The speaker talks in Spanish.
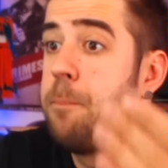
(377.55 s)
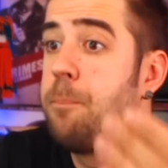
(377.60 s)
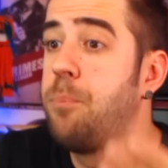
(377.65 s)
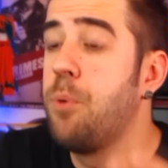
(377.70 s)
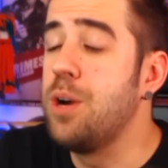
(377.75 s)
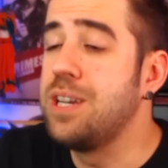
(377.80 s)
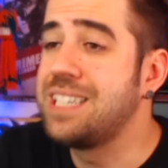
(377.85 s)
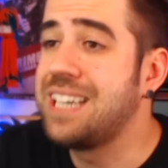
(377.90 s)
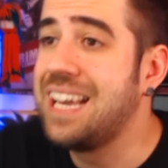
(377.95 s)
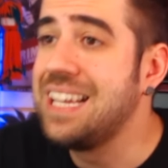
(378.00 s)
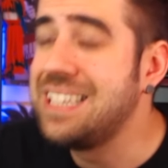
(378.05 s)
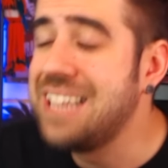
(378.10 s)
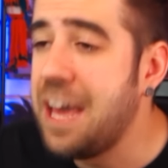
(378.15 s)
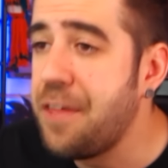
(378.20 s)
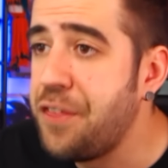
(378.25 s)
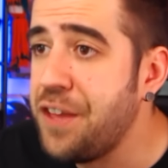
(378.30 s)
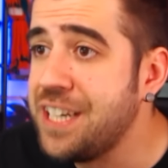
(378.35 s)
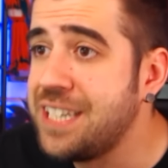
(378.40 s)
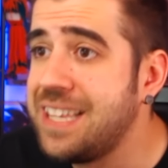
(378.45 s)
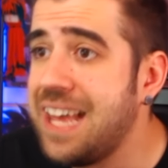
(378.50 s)
Pues que te
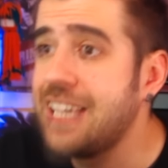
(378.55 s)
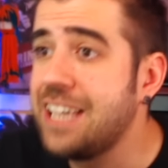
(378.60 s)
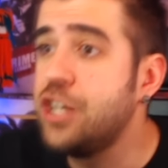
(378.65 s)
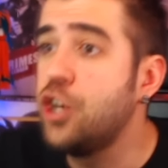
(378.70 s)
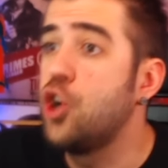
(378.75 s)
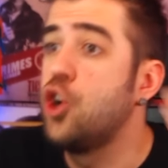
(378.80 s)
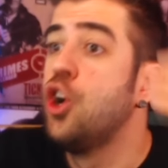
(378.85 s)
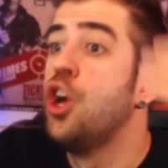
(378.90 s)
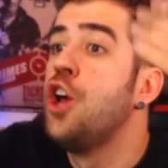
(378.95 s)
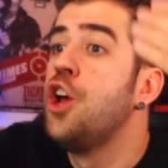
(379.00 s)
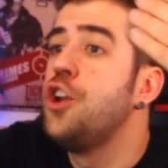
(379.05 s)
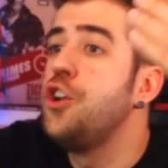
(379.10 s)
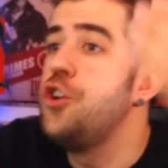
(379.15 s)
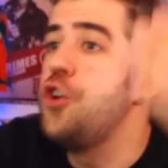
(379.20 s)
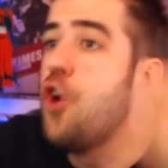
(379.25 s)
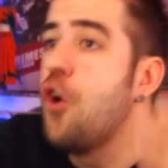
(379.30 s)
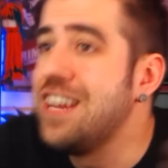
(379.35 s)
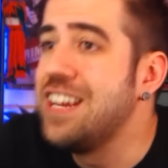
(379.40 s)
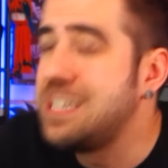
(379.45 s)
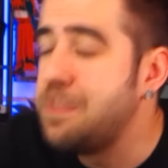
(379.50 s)
haces daño,
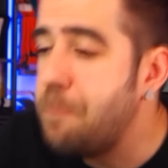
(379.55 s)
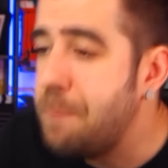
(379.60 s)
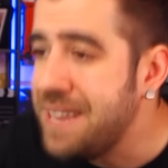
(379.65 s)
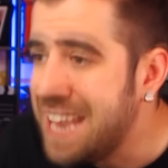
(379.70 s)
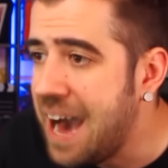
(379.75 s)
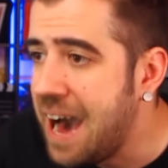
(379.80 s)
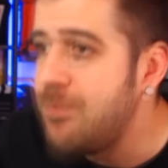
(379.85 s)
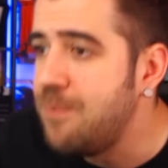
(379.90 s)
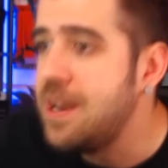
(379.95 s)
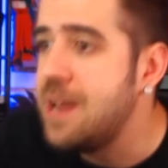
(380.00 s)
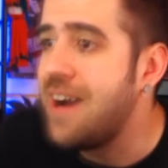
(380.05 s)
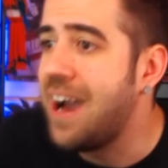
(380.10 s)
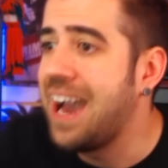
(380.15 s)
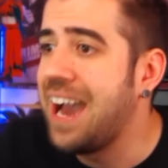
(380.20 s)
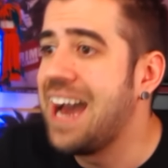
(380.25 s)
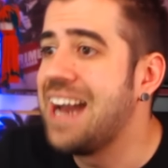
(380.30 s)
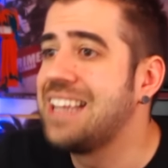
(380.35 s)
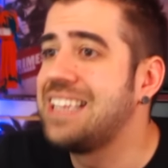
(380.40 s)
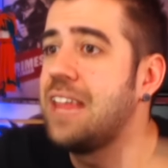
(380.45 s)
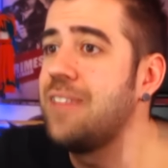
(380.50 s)
no es viable
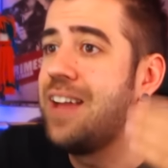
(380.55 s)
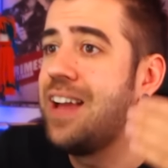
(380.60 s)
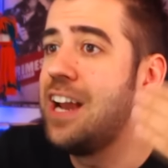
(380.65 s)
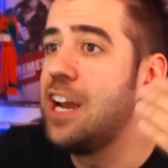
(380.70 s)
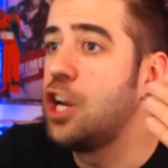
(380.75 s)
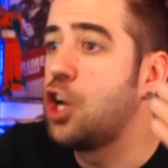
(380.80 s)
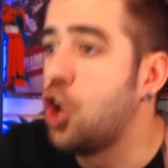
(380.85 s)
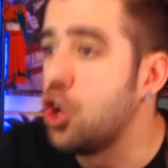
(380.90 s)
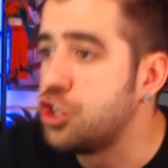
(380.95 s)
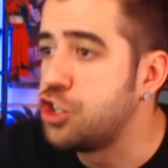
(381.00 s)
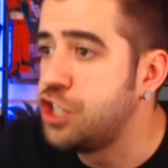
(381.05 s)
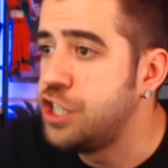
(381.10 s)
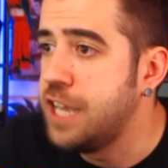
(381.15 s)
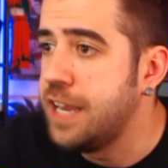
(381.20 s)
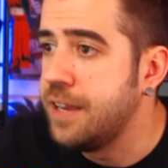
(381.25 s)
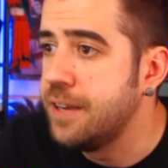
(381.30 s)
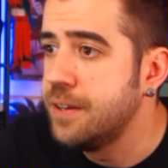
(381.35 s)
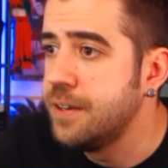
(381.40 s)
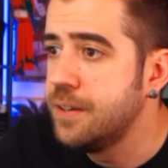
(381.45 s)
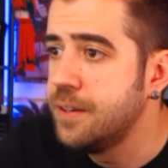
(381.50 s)
bajarte del
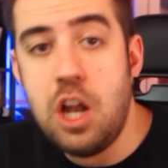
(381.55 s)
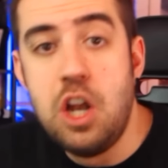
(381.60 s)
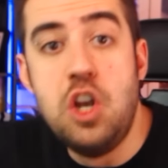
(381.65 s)
coche.